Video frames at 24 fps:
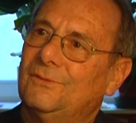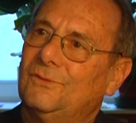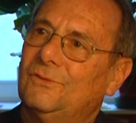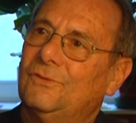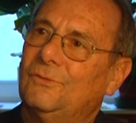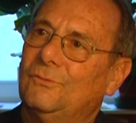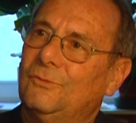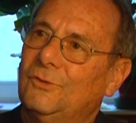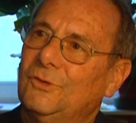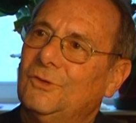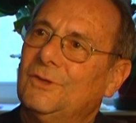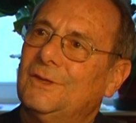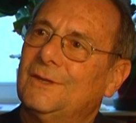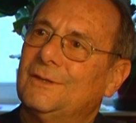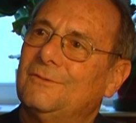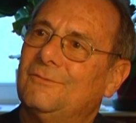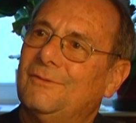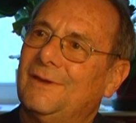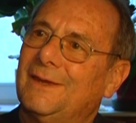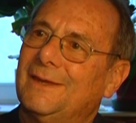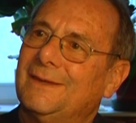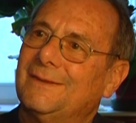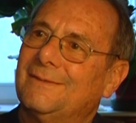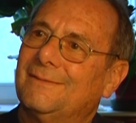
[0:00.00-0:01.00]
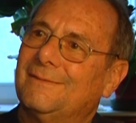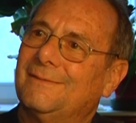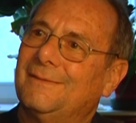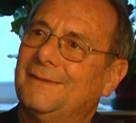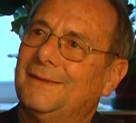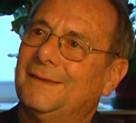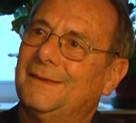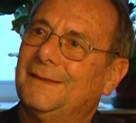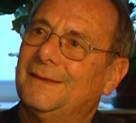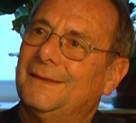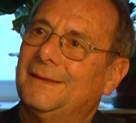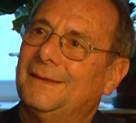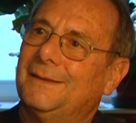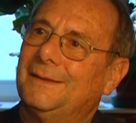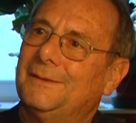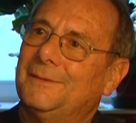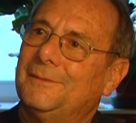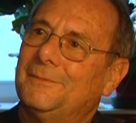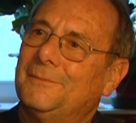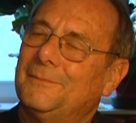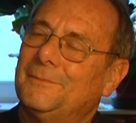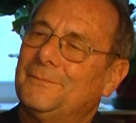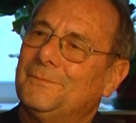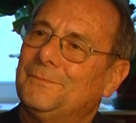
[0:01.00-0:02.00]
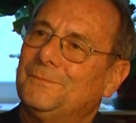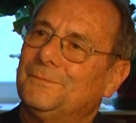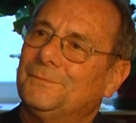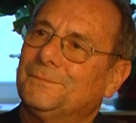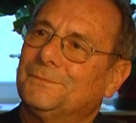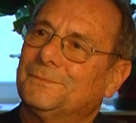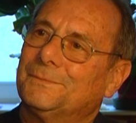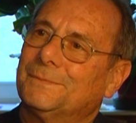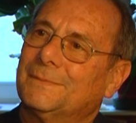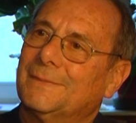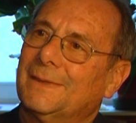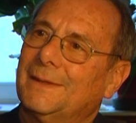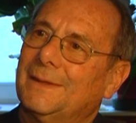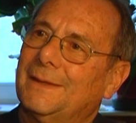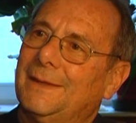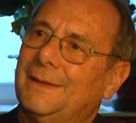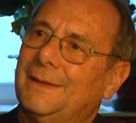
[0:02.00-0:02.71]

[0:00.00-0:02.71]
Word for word: zu würdigen weiß.